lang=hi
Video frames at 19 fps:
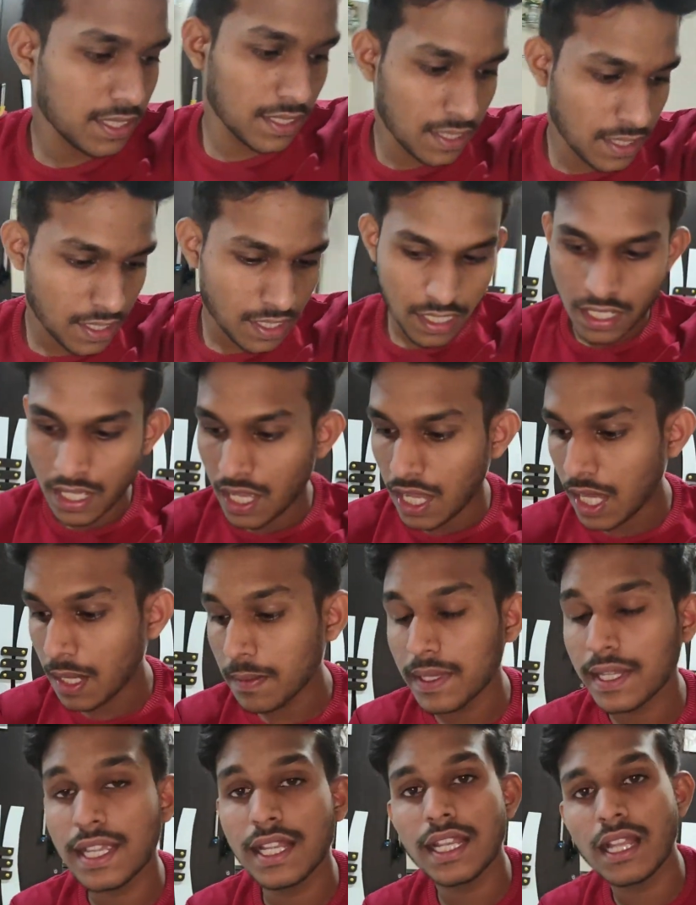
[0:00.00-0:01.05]
बस
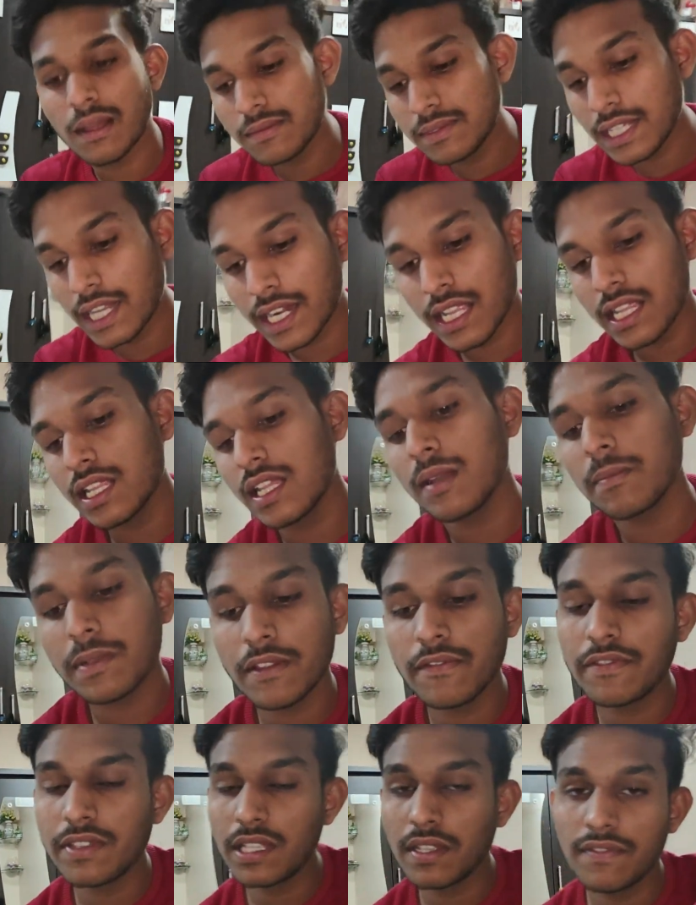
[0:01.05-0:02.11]
अभी के लिए हम जा रहे थे
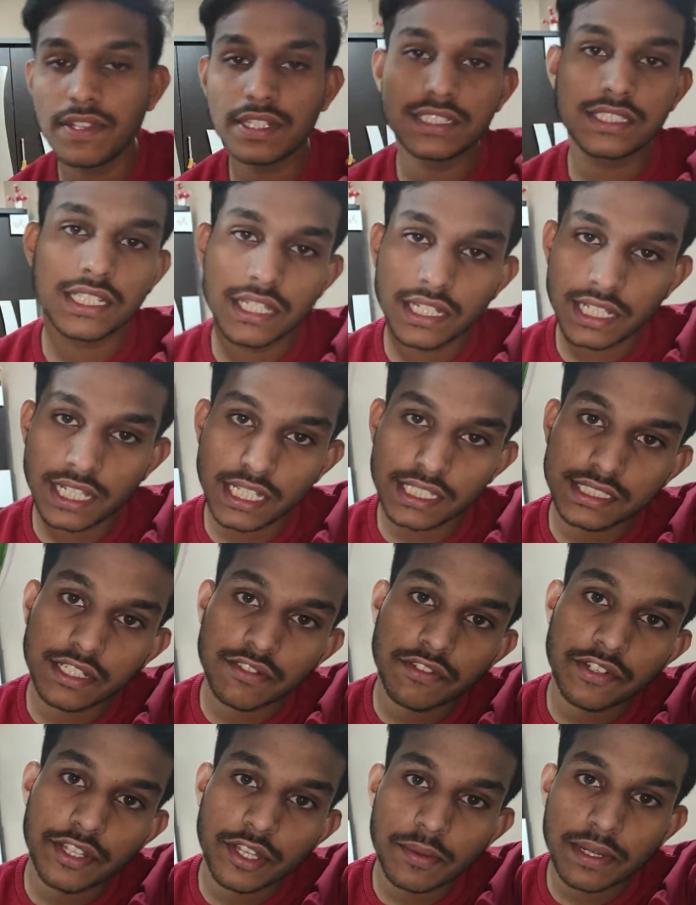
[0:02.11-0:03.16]
अपने बी एफ एस के
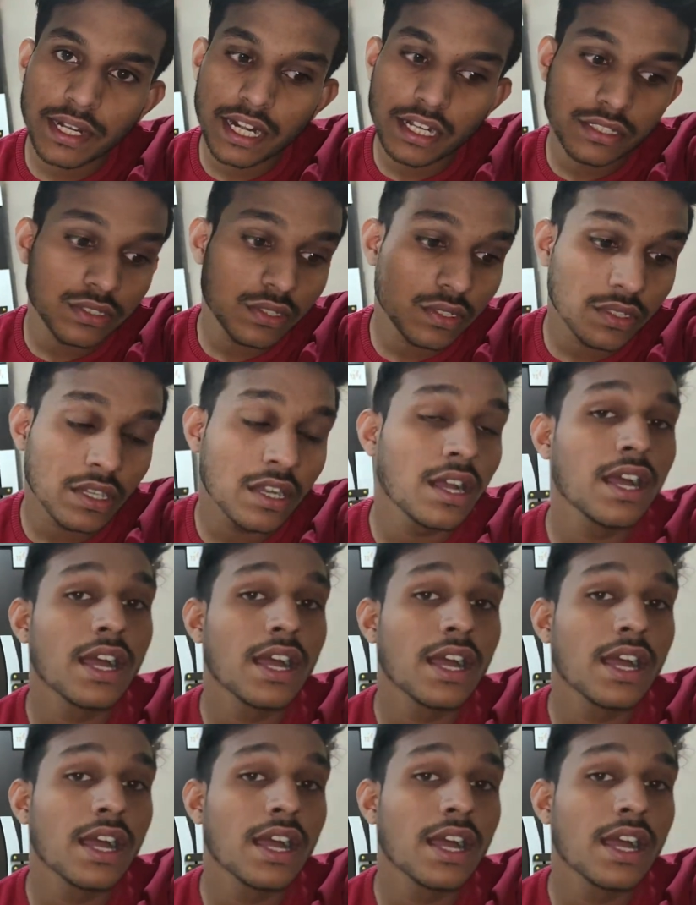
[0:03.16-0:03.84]
रिएक्शन वीडियो बनाने जो